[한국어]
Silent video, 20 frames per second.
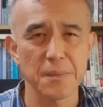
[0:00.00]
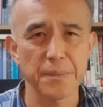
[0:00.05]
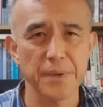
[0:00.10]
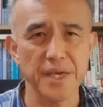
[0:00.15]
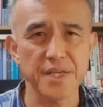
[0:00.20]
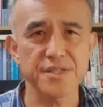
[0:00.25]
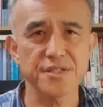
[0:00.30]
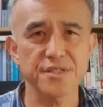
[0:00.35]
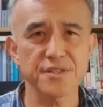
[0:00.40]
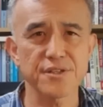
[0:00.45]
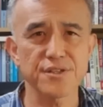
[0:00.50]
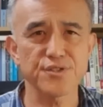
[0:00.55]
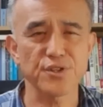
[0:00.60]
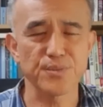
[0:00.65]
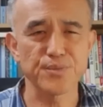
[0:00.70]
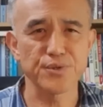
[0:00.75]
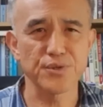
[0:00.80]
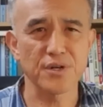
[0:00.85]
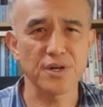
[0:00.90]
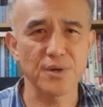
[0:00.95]
베이징을
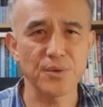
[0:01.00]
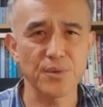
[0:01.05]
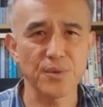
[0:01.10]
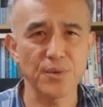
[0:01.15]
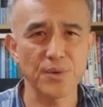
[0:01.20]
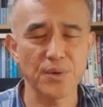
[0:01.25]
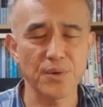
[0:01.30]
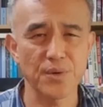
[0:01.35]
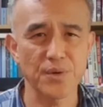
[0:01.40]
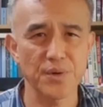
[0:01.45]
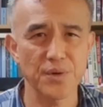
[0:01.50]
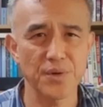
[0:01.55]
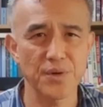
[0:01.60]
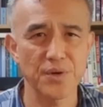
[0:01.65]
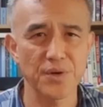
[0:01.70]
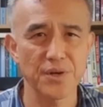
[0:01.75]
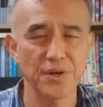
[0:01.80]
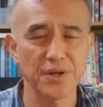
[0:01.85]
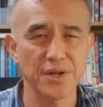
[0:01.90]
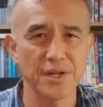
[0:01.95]
점령하고
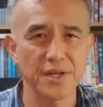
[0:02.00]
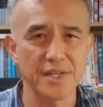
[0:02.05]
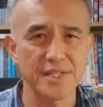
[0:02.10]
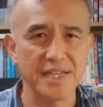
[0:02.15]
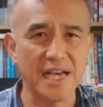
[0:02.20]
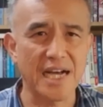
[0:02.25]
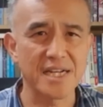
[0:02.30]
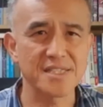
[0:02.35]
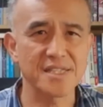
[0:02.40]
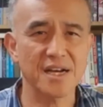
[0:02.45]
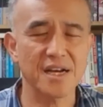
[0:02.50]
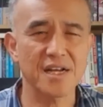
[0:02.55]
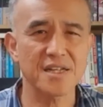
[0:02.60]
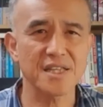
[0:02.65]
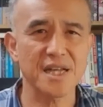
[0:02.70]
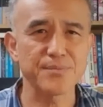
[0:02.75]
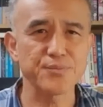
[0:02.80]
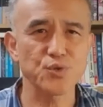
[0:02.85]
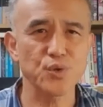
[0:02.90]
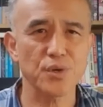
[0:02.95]
양자강
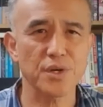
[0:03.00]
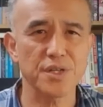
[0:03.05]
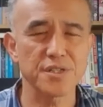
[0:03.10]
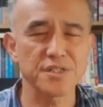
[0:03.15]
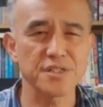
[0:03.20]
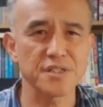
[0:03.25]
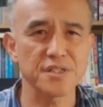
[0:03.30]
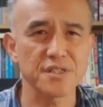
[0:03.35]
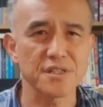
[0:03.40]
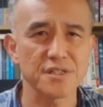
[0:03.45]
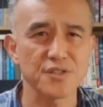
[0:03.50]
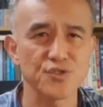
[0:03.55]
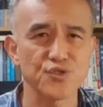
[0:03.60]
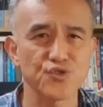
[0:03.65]
남쪽까지